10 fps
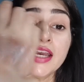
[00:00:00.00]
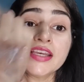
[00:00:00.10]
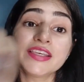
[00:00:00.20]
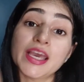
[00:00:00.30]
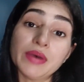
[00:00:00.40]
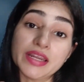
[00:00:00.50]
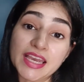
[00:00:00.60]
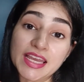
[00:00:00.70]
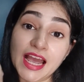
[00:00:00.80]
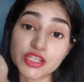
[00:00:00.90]
ये बनी
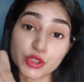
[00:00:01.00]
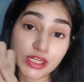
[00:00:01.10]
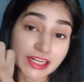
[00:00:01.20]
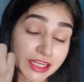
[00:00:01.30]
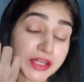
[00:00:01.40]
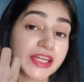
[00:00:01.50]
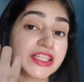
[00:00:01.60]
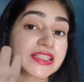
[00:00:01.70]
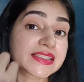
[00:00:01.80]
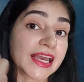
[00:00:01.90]
है नेचुरल
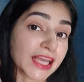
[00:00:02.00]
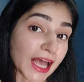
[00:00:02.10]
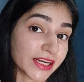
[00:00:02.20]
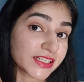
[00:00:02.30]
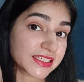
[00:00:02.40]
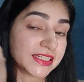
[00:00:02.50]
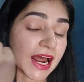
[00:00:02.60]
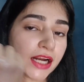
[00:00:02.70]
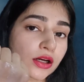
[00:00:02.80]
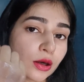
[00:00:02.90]
इंग्रेडिएंट्स लाइक कैरेट सीड
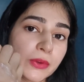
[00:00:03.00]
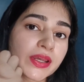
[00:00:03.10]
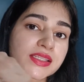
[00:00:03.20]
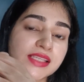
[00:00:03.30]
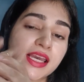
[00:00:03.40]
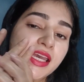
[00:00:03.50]
एंड टर्मरिक से